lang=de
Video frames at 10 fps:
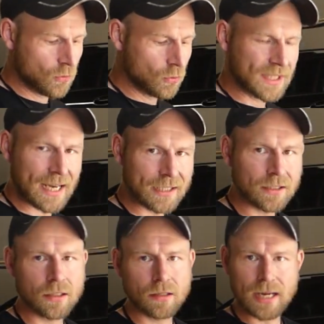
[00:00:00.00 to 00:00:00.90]
Und
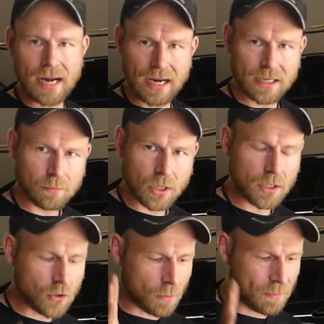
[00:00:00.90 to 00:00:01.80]
dann
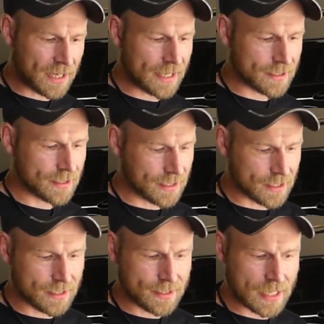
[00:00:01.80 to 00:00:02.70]
einmal komplett
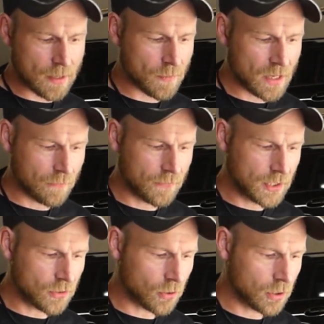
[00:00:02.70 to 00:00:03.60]
das System
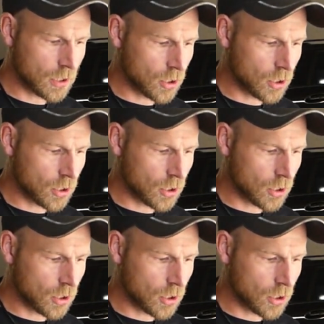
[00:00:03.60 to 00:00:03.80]
wieder